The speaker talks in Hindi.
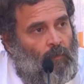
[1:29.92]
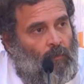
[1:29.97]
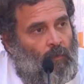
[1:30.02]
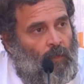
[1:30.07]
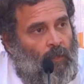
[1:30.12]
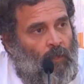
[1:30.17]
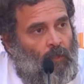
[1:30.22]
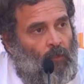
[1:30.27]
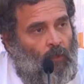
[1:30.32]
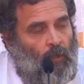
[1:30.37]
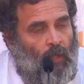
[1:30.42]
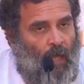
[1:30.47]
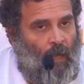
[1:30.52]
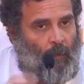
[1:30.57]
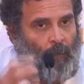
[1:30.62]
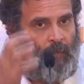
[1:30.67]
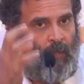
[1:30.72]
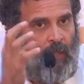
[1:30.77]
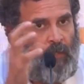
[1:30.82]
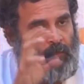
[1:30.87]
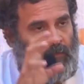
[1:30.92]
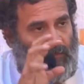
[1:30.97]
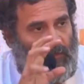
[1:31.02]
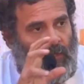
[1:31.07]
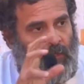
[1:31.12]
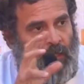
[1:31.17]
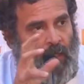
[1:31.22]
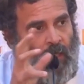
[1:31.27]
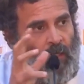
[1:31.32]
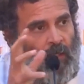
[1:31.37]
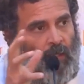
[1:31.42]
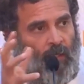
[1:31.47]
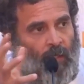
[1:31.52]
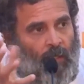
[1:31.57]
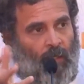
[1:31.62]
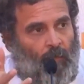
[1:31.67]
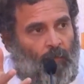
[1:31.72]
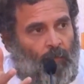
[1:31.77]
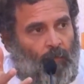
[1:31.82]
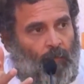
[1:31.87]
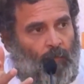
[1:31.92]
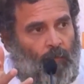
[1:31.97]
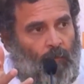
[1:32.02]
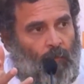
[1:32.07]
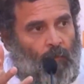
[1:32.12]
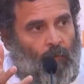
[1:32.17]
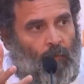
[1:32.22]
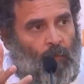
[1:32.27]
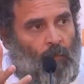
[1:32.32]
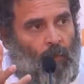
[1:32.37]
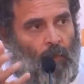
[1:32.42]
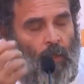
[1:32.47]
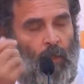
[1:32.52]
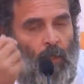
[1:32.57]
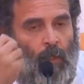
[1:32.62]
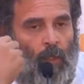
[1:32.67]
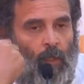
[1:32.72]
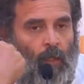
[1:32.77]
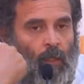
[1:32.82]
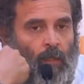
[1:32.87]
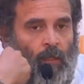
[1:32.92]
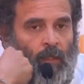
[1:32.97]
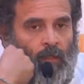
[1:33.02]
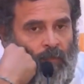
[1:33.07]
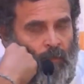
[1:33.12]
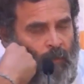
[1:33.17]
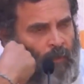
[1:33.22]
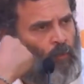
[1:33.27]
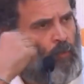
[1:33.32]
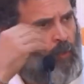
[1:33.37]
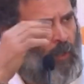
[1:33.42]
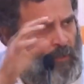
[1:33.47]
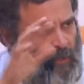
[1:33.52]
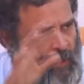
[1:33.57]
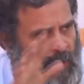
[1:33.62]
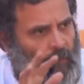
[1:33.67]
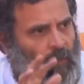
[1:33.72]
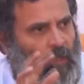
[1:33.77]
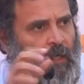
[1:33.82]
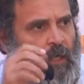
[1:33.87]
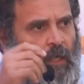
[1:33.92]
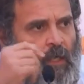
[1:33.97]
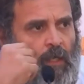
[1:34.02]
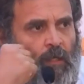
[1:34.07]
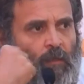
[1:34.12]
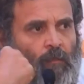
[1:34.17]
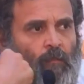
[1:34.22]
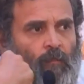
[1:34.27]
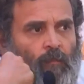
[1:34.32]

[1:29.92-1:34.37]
ठीक है तो ये आप ट्रांजिशन देख रहे हैं इसमें थोड़ा टाइम लगेगा